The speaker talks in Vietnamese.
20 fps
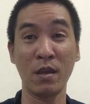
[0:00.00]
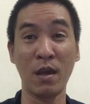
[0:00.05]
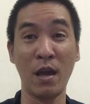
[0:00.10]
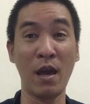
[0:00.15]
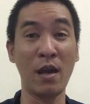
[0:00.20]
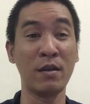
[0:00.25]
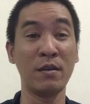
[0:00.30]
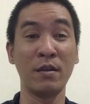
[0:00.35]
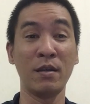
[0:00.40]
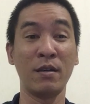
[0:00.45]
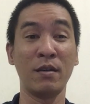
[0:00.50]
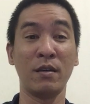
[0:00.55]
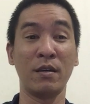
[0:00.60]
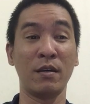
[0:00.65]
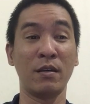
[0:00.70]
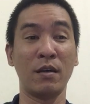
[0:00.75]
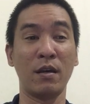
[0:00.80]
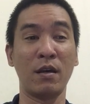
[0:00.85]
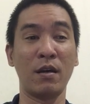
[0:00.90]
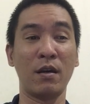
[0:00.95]
ha,
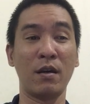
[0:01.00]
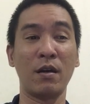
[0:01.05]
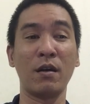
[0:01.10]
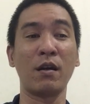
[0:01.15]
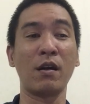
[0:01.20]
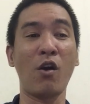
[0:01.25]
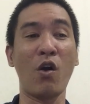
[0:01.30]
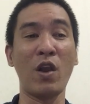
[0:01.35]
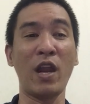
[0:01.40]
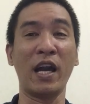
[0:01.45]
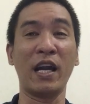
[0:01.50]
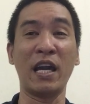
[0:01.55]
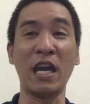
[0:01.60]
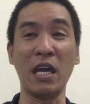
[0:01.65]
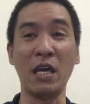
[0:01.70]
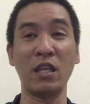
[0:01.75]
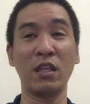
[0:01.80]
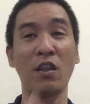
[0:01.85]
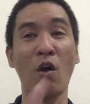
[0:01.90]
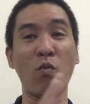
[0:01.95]
à, gọi là
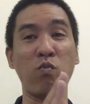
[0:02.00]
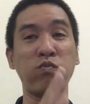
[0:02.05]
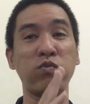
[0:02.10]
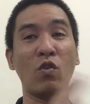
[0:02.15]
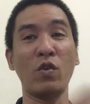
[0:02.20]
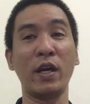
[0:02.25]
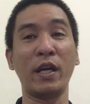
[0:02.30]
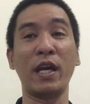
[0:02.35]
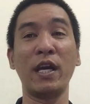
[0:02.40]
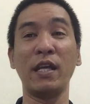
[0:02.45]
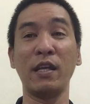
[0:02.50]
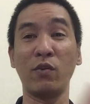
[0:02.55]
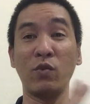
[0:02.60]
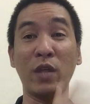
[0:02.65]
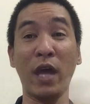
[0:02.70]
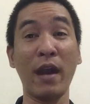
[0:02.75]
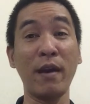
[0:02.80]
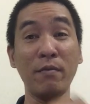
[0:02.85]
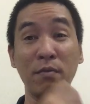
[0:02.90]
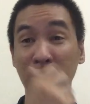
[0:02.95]
kiện tụng đồ này kia.
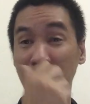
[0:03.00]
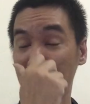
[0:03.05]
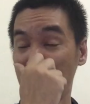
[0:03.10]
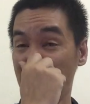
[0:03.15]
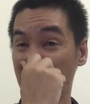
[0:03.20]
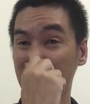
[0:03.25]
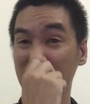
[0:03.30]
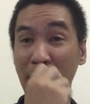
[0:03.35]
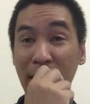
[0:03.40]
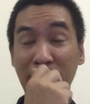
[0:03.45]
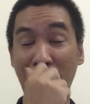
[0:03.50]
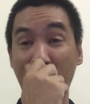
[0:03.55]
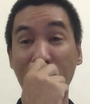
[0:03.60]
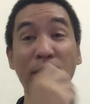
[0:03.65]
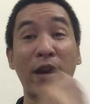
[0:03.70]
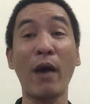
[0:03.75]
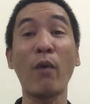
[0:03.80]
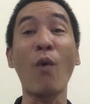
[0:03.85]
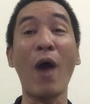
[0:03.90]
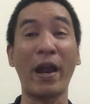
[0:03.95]
Của tháng tháng tháng
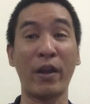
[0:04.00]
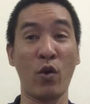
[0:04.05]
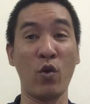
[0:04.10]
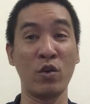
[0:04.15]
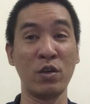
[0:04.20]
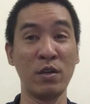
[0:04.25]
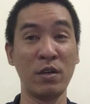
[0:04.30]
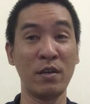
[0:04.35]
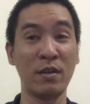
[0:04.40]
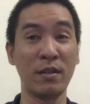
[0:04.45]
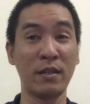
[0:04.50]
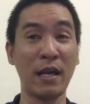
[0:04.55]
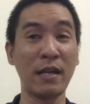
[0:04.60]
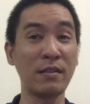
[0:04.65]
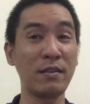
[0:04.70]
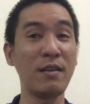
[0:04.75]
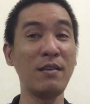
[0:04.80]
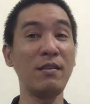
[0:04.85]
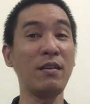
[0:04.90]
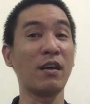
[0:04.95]
tám đã qua rồi,
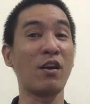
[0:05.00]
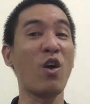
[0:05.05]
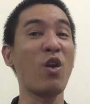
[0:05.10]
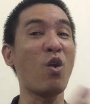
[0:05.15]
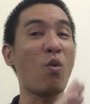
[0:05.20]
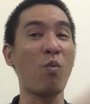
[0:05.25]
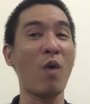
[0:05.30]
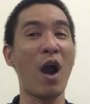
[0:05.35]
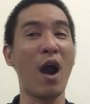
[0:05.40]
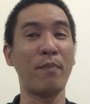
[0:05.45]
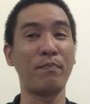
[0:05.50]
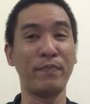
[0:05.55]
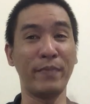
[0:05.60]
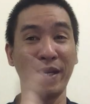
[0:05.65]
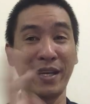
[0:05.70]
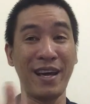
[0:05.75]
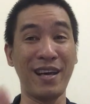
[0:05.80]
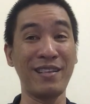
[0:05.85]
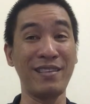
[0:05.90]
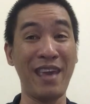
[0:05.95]
tháng chín mình có lục hợp
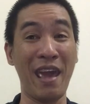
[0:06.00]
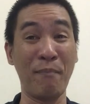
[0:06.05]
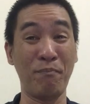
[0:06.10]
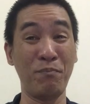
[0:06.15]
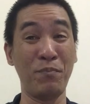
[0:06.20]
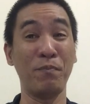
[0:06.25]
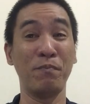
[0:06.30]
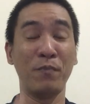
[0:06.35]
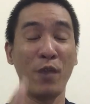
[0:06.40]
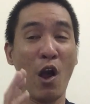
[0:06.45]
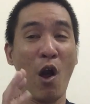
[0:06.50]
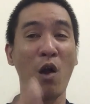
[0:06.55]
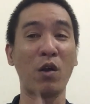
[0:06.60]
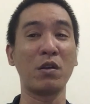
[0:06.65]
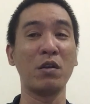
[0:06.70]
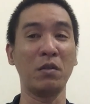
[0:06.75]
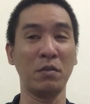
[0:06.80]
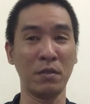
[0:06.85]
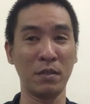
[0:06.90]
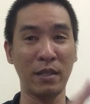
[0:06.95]
mình đã dẹp
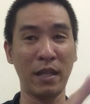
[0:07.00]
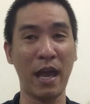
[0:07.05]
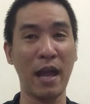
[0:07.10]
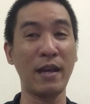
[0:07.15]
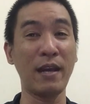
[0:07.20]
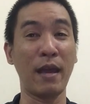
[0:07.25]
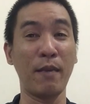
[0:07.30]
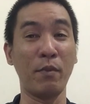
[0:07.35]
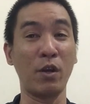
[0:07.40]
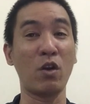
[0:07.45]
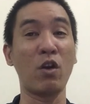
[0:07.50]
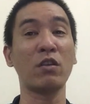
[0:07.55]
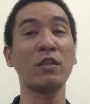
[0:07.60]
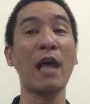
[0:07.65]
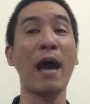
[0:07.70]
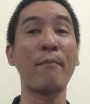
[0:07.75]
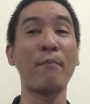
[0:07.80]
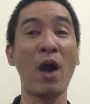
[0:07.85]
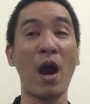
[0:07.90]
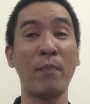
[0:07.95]
dọn được, tháng này mình có
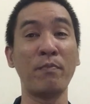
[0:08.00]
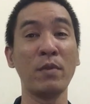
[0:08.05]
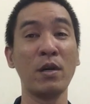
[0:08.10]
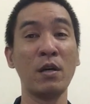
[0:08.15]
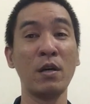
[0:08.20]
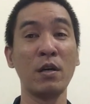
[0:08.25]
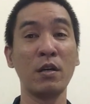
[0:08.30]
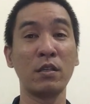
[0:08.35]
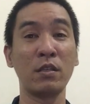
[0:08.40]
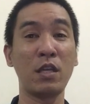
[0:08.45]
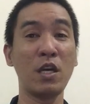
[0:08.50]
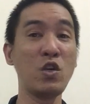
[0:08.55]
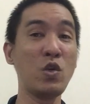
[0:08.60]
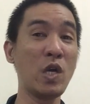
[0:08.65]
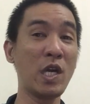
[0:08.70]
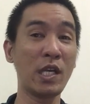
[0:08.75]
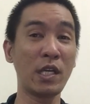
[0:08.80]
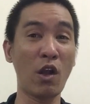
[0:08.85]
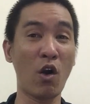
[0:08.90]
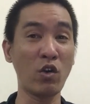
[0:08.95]
tam hợp. Tuy
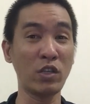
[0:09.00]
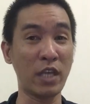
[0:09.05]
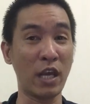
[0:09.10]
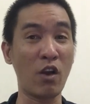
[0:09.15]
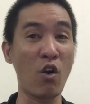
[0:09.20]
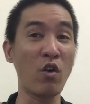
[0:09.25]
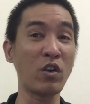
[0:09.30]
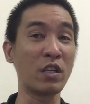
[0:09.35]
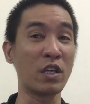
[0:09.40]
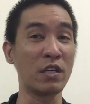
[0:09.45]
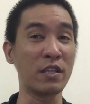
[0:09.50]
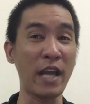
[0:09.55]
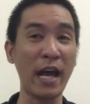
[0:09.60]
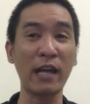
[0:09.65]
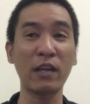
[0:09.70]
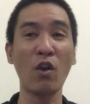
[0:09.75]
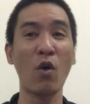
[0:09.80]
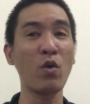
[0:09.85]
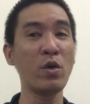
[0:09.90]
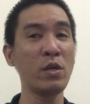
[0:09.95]
nhiên nó sẽ có sự
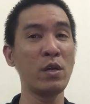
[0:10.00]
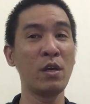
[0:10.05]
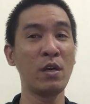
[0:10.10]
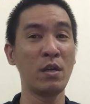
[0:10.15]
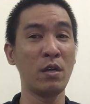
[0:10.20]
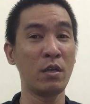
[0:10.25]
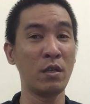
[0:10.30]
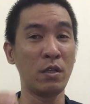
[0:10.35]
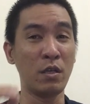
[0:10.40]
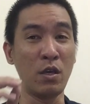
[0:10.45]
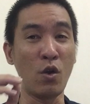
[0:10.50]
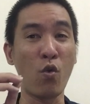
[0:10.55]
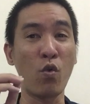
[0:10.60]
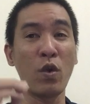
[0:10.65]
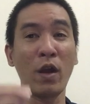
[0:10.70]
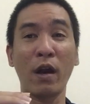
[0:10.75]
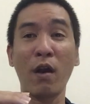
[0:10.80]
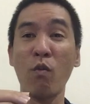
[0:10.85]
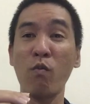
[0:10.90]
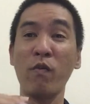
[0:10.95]
rắc rối,
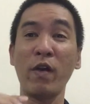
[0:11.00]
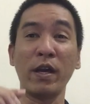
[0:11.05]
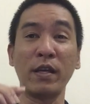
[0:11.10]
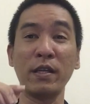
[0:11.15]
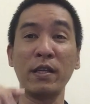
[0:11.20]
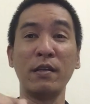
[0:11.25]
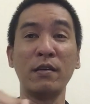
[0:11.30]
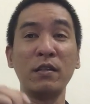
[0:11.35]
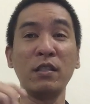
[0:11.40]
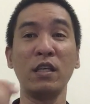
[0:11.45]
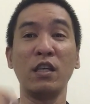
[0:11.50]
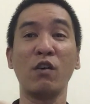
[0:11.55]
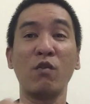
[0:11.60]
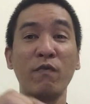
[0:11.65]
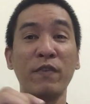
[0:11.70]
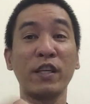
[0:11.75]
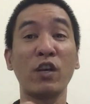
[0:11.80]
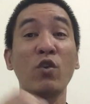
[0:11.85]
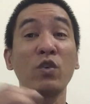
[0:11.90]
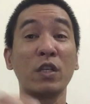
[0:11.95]
dù là công việc đi nữa thì nó
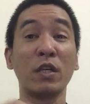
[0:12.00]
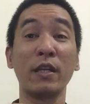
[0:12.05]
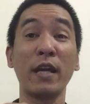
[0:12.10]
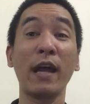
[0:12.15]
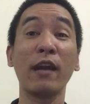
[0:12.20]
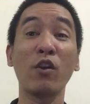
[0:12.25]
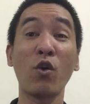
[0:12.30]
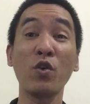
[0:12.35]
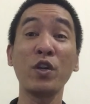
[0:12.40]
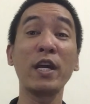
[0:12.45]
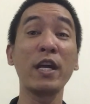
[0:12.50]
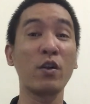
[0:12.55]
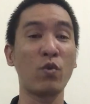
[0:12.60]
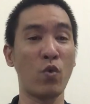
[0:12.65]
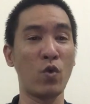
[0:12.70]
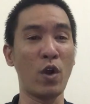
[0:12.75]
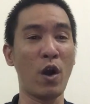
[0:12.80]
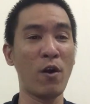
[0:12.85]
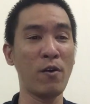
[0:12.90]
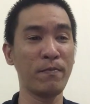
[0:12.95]
cũng phải có sự rắc rối riêng
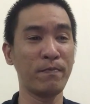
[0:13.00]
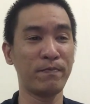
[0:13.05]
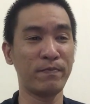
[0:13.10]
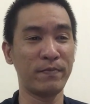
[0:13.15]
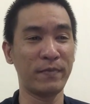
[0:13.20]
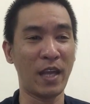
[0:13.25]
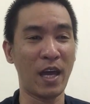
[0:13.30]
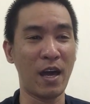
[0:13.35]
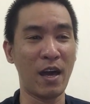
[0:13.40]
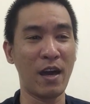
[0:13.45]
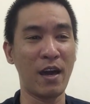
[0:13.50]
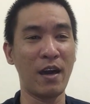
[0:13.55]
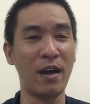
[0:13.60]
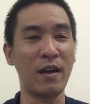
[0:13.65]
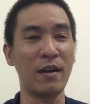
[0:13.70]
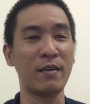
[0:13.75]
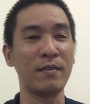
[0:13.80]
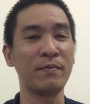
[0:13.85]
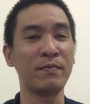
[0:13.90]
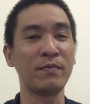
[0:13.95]
của nó.
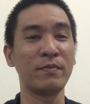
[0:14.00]
À,